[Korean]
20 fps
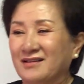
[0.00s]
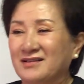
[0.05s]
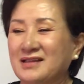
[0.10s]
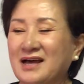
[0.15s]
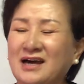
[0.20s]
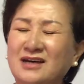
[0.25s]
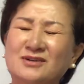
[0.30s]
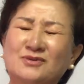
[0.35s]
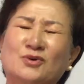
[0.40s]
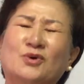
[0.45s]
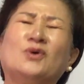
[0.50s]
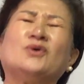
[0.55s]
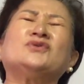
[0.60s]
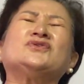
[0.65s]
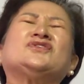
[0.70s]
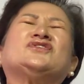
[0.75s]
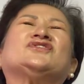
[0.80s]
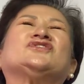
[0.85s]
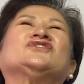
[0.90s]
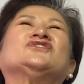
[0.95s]
나는
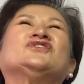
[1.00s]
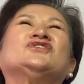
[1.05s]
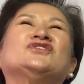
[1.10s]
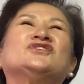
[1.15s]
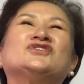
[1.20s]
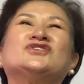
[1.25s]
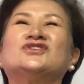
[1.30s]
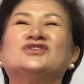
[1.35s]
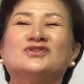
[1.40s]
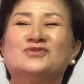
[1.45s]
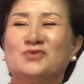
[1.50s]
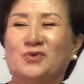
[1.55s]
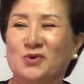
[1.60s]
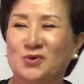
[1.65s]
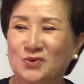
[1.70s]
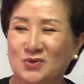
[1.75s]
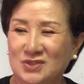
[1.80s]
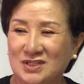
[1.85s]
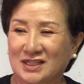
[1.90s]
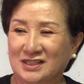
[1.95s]
코 드릉드릉
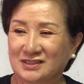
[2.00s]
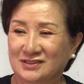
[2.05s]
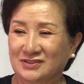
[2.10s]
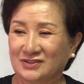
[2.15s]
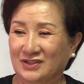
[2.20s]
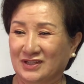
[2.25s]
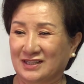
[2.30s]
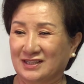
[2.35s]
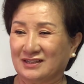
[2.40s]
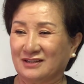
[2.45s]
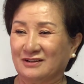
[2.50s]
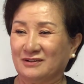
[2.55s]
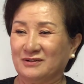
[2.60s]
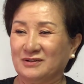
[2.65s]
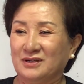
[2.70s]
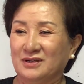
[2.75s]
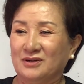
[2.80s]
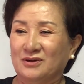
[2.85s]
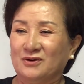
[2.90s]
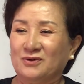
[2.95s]
골고 자는 거예요.
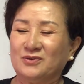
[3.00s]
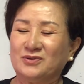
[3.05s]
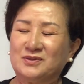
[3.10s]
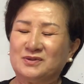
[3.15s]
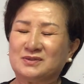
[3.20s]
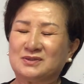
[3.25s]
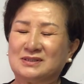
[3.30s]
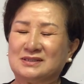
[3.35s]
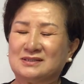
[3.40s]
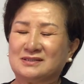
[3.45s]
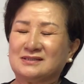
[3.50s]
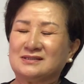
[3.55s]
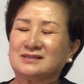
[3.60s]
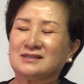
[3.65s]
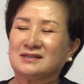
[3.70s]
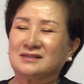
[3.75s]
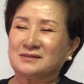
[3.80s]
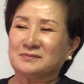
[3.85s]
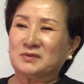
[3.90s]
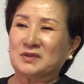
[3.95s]
오늘
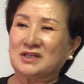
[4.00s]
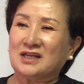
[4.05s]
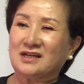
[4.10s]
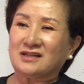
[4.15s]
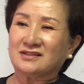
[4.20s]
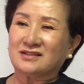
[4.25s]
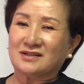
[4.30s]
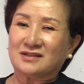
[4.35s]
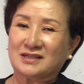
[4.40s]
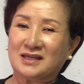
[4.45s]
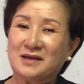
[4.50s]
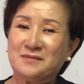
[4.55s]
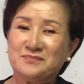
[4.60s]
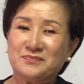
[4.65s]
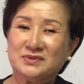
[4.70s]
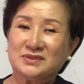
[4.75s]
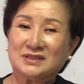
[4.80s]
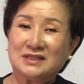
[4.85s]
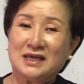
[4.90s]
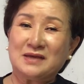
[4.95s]
이제 뭐 예를 들어
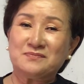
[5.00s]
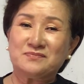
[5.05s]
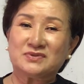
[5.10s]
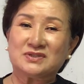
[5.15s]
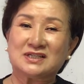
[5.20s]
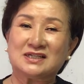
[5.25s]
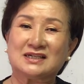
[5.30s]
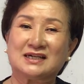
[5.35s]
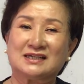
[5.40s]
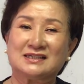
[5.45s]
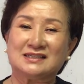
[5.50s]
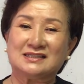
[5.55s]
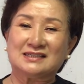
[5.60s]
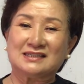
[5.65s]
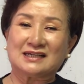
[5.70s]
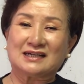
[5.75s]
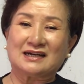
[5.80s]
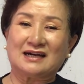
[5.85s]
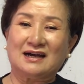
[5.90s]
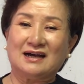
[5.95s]
캠프 캠프
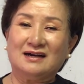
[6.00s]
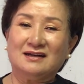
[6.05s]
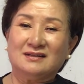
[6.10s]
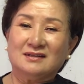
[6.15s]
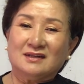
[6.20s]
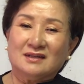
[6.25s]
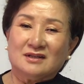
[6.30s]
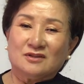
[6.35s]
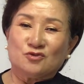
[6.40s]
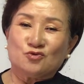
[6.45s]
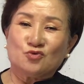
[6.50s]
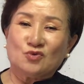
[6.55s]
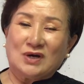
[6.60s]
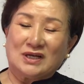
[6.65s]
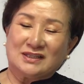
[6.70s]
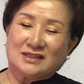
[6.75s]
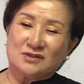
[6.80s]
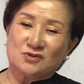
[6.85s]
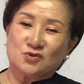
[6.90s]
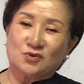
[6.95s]
기간이니까
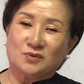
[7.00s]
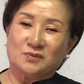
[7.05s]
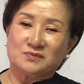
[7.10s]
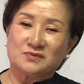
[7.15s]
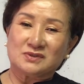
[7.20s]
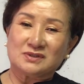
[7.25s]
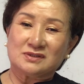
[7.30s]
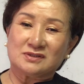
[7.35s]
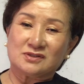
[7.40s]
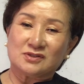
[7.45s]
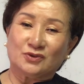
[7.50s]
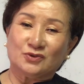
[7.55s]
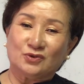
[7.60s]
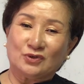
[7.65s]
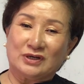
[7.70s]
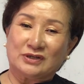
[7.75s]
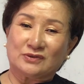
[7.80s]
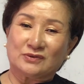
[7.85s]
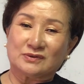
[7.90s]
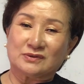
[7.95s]
누구한테 좀
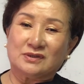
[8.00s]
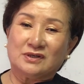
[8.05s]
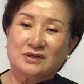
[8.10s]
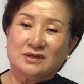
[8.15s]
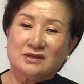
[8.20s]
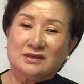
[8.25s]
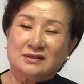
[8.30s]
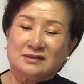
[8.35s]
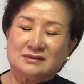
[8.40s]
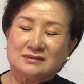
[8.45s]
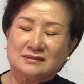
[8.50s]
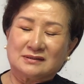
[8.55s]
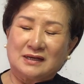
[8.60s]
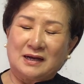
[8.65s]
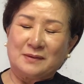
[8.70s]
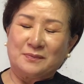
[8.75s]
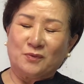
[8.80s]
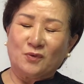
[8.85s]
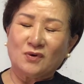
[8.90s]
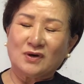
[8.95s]
전도하러 어,
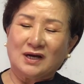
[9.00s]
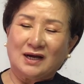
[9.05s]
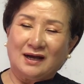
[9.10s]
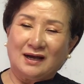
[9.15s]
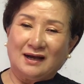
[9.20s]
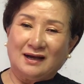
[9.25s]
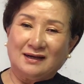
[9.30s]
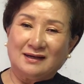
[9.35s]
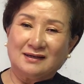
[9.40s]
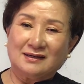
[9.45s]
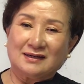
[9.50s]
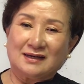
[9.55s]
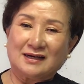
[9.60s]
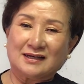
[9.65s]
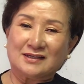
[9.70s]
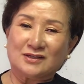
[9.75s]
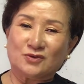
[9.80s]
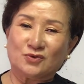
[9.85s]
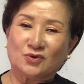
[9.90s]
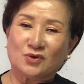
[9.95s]
가볼까
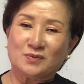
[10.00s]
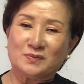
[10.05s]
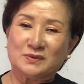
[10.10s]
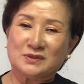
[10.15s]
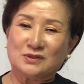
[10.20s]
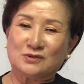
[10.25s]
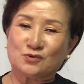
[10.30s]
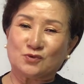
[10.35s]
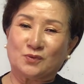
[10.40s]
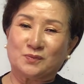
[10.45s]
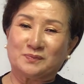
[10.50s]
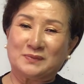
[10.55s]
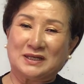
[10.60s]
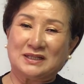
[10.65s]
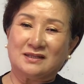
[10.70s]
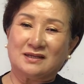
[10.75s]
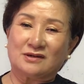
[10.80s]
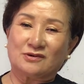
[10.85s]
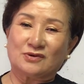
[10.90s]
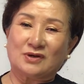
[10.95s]
아, 요놈을 좀
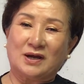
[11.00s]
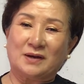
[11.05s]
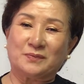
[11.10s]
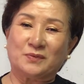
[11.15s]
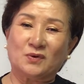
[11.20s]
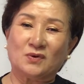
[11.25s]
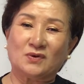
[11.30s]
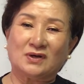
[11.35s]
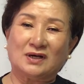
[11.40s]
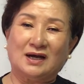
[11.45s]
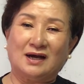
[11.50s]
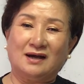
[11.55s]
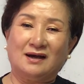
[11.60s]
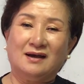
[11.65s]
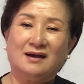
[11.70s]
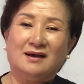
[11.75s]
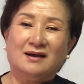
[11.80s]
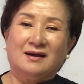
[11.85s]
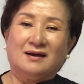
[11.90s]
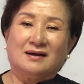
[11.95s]
만나러 가볼까
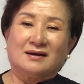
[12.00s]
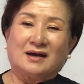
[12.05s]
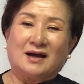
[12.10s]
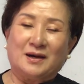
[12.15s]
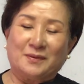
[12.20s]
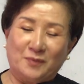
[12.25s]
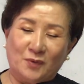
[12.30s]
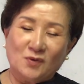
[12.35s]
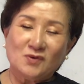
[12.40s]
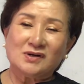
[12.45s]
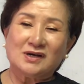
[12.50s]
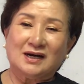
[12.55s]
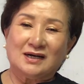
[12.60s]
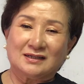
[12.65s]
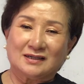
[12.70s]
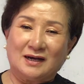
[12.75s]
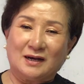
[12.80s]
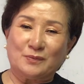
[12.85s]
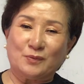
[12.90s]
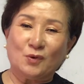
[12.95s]
가볼까
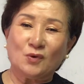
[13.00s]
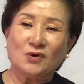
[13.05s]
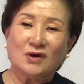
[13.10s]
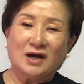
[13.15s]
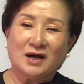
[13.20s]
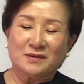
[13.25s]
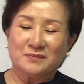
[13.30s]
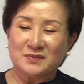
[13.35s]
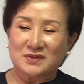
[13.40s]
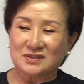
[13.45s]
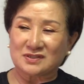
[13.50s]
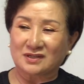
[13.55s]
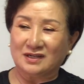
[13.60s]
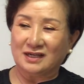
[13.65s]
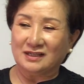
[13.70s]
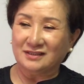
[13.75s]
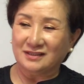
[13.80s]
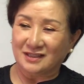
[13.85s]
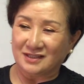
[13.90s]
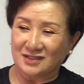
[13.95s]
가볼까 하면서
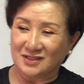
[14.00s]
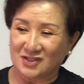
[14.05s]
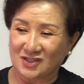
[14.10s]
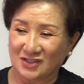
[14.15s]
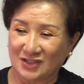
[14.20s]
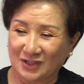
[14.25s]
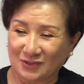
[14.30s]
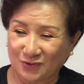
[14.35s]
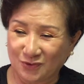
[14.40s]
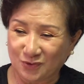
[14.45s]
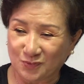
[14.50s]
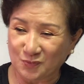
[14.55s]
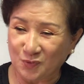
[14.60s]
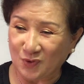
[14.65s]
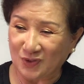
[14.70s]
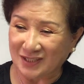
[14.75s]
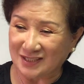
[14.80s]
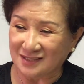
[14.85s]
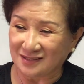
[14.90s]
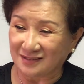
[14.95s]
한 달이 지나도록
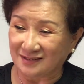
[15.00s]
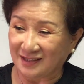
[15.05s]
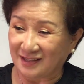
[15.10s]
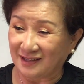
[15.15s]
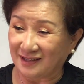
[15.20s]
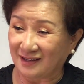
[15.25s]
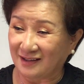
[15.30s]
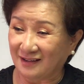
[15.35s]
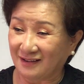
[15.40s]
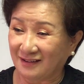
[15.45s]
못 갔어 내가